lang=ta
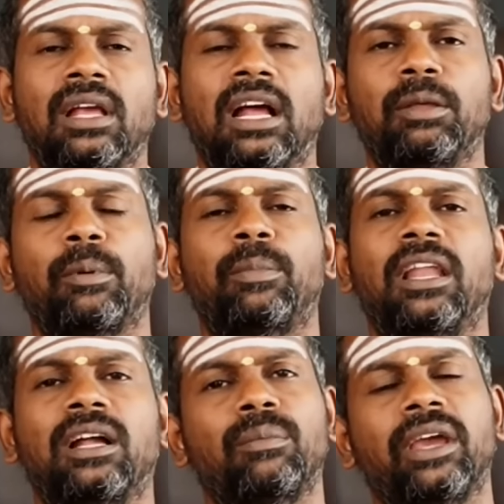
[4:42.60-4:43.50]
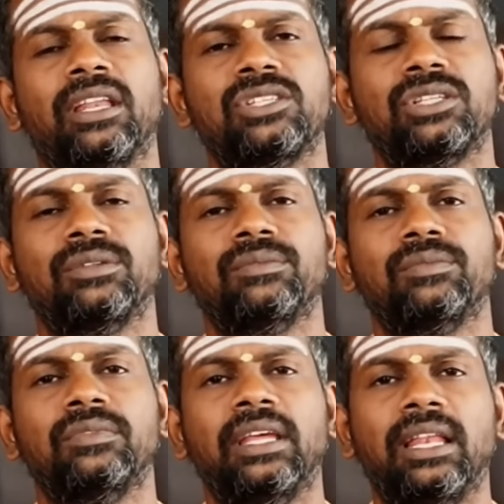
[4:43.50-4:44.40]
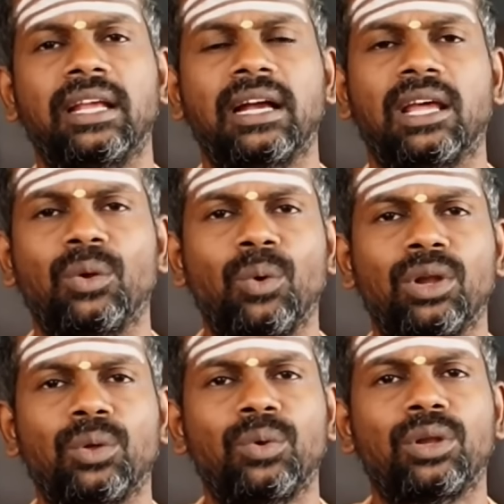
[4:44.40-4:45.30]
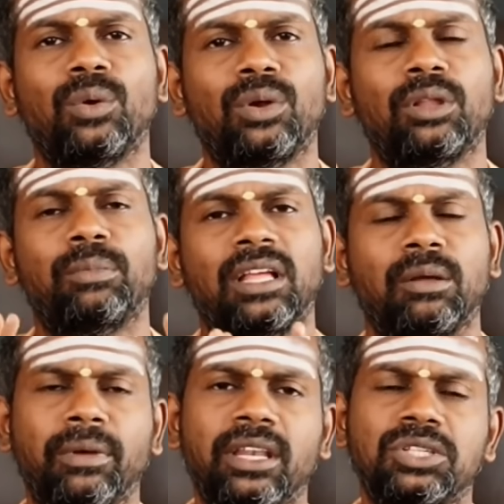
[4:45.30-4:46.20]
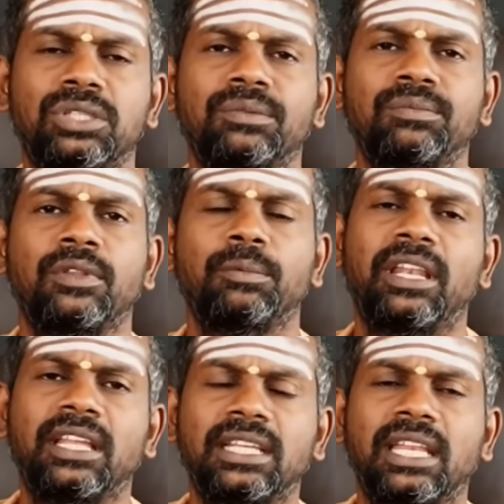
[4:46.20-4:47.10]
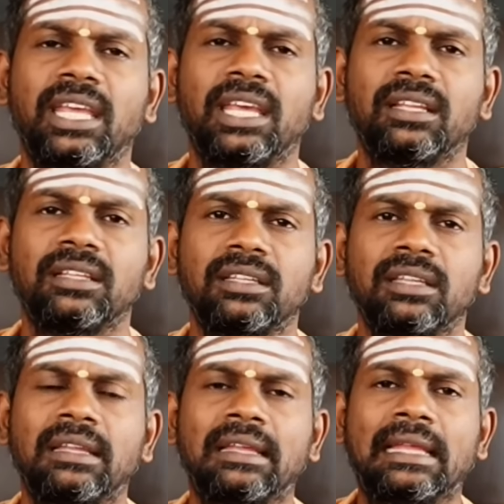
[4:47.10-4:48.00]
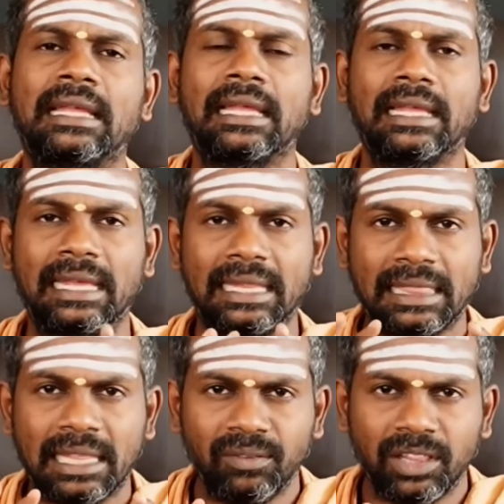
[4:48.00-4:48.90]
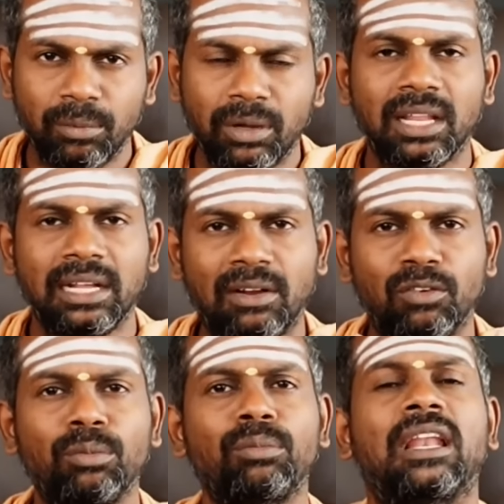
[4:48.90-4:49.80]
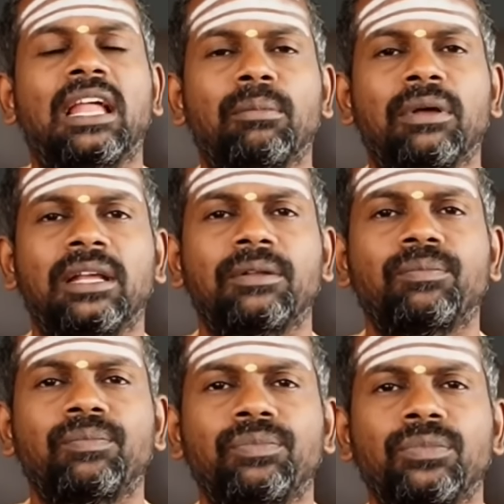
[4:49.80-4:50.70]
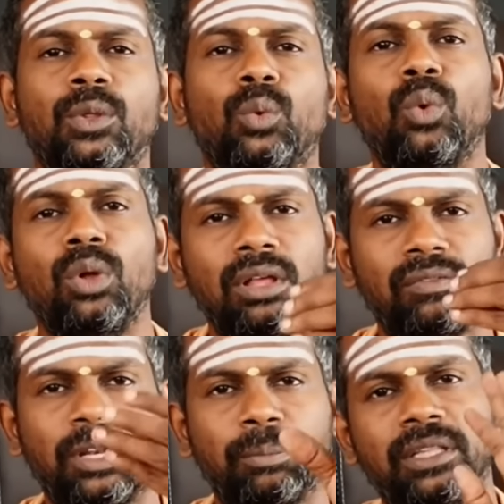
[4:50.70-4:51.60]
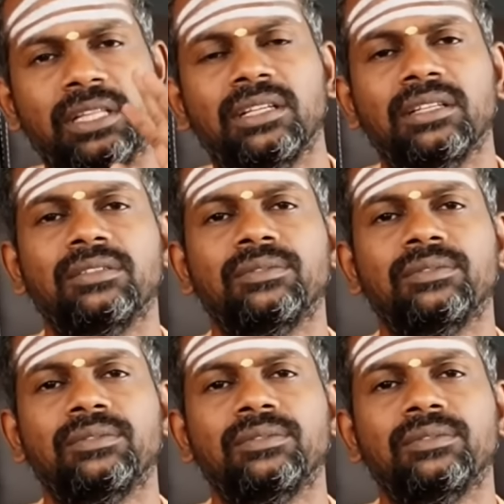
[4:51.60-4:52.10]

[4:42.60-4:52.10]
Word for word: ஆனால் இப்போ பழக்கமாயிருச்சு டெய்லி காரை ஓட்ட ஓட்ட ஓட்ட பழக்கமாயிருச்சு இப்போ என்ன செய்கிறீங்க எந்த விதமான கவனமும் இல்லாமல் உங்கள் விருப்பத்துக்கு